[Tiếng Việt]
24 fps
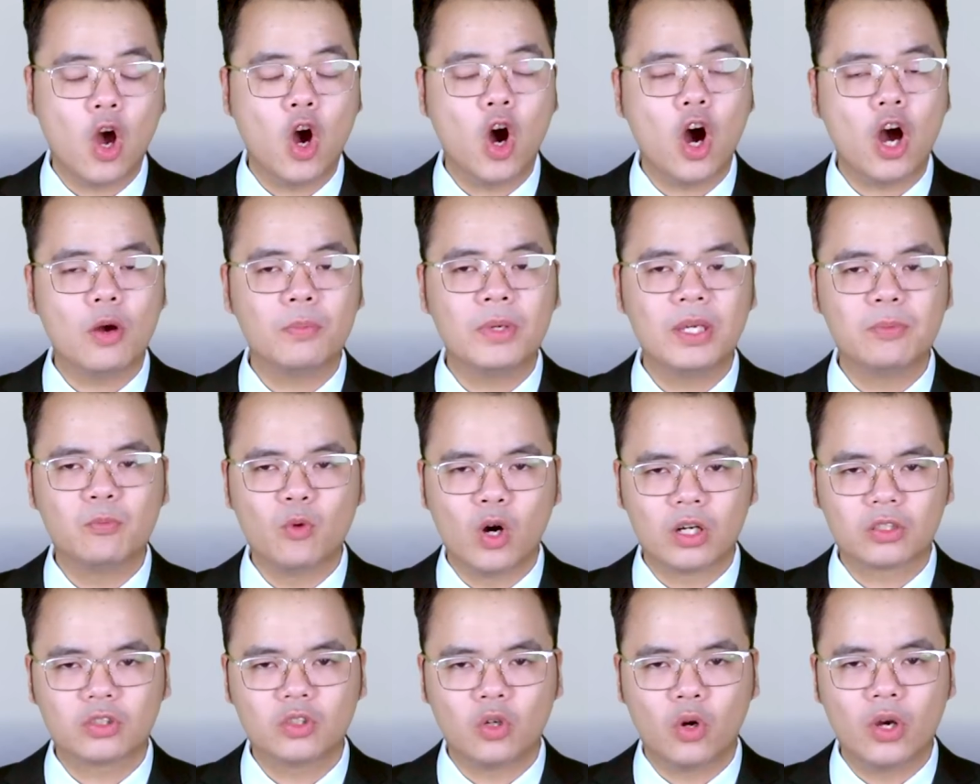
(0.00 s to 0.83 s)
họ bị
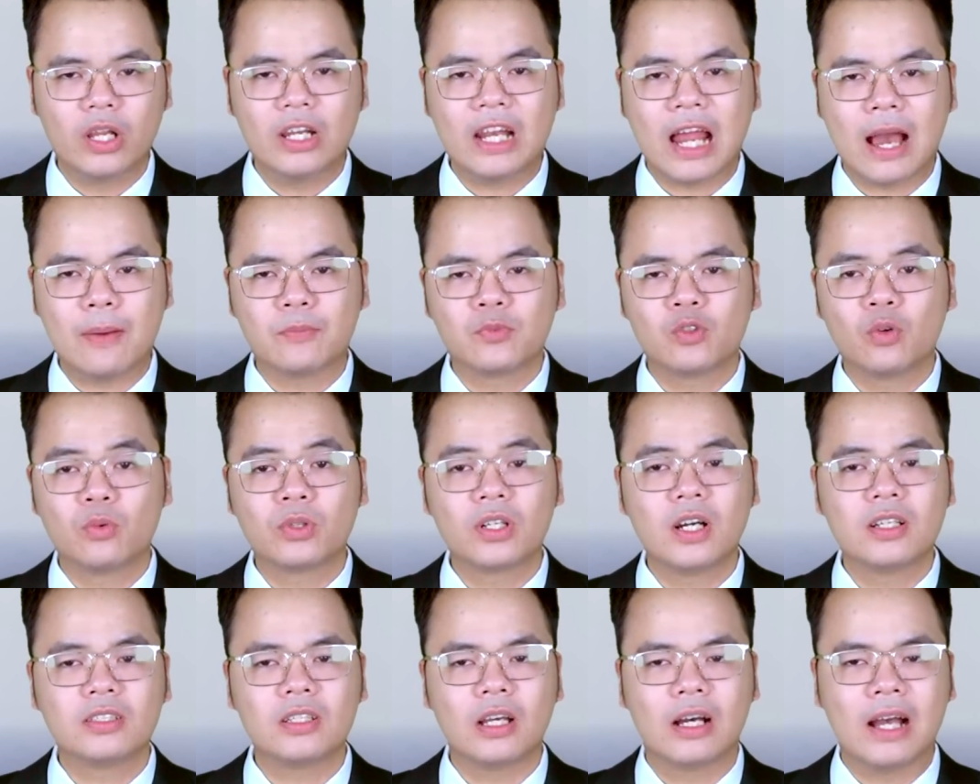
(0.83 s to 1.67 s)
buộc tội lạm dụng
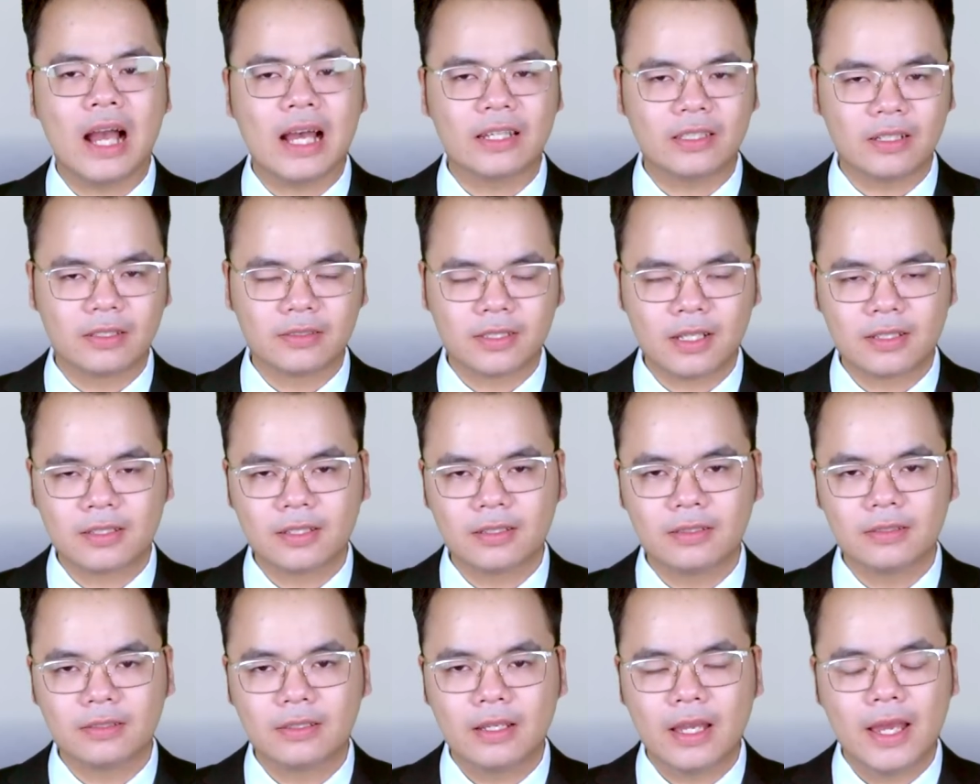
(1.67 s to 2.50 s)
cơ sở hạ tầng dân
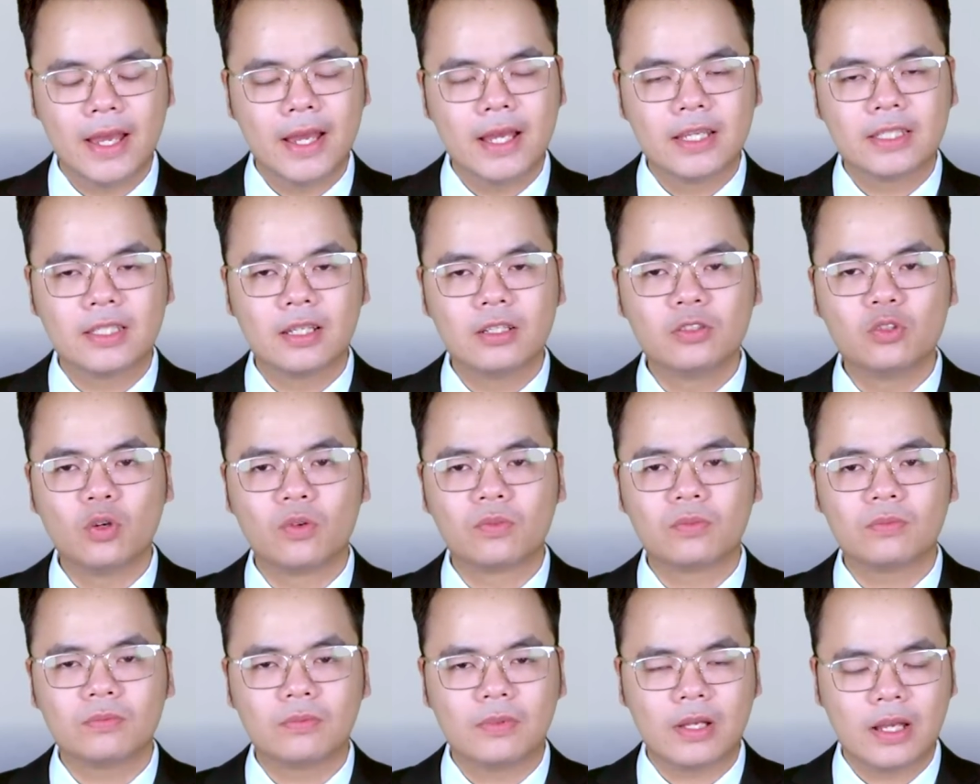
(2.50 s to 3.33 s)
sự, sử
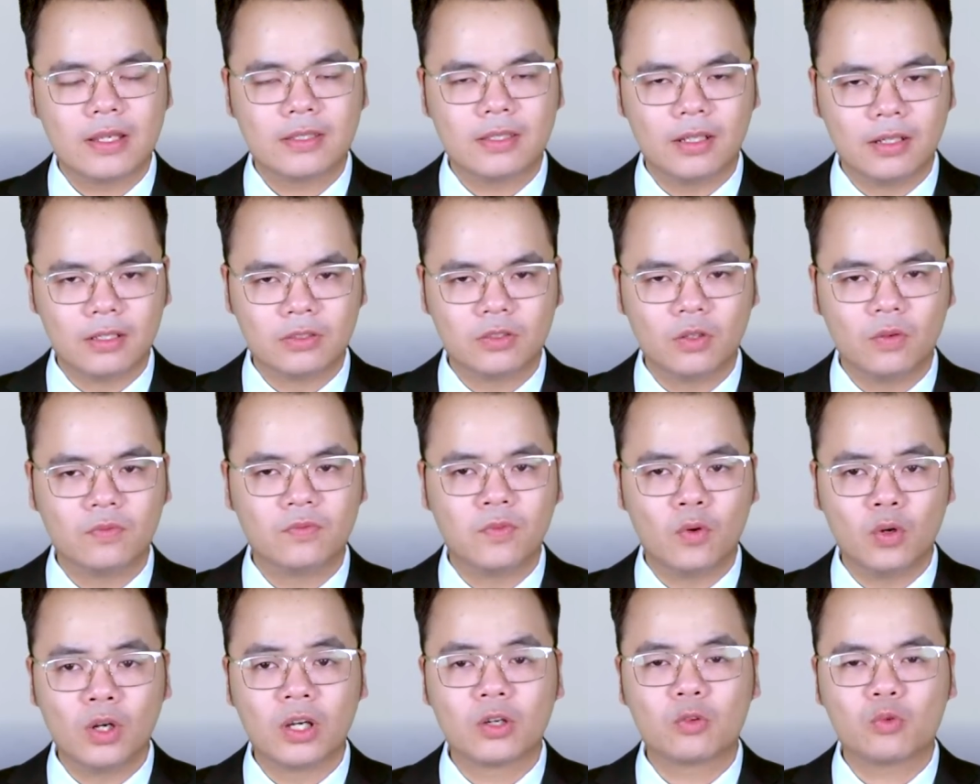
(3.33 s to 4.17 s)
dụng sử dụng
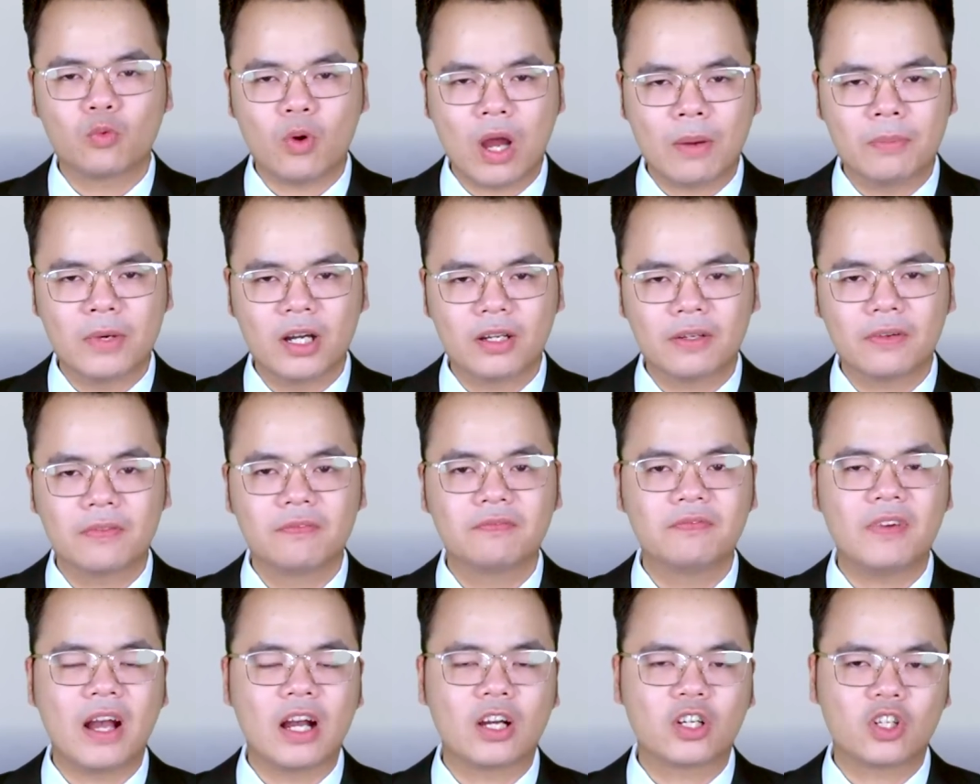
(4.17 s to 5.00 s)
vũ lực quá mức
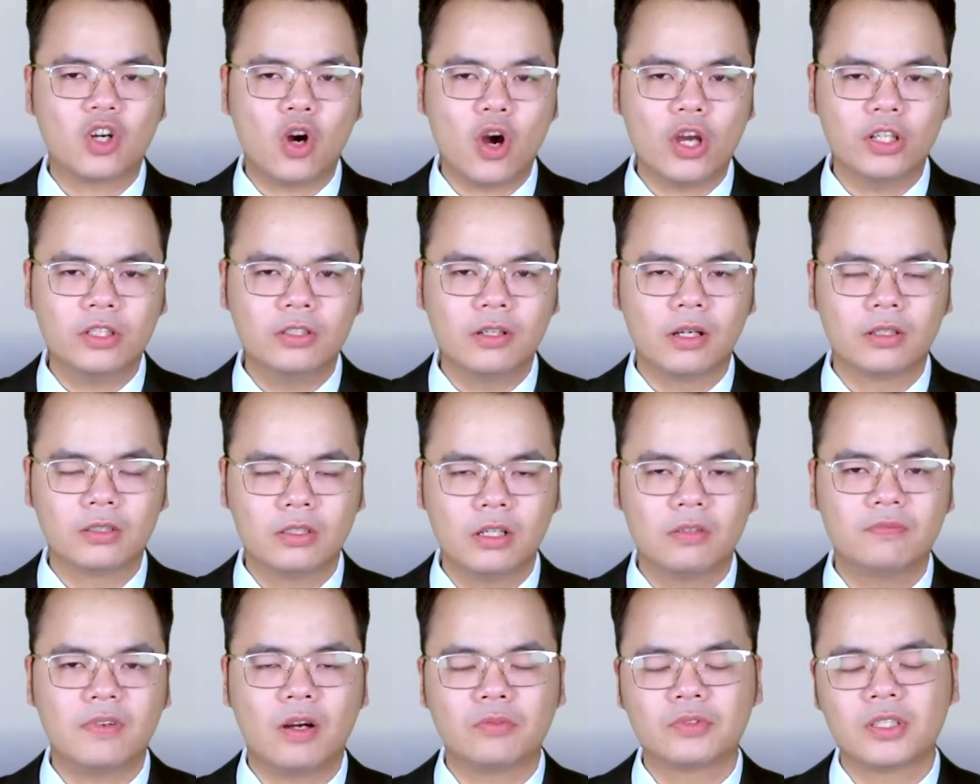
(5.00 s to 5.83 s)
và coi thường
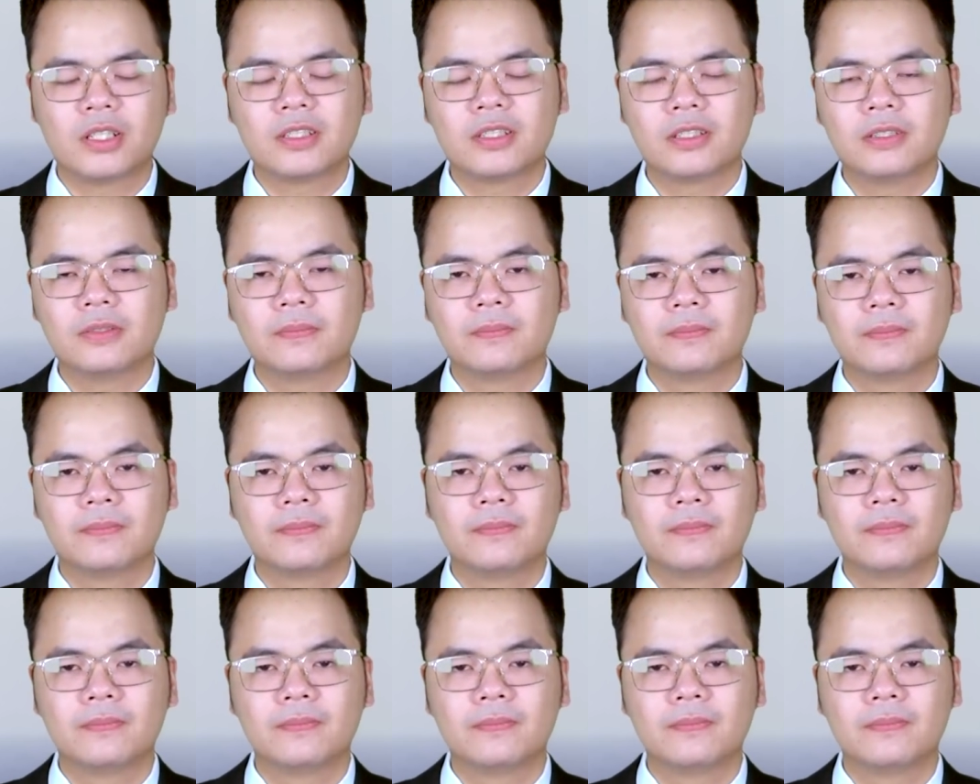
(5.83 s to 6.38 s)
thương vong dân sự.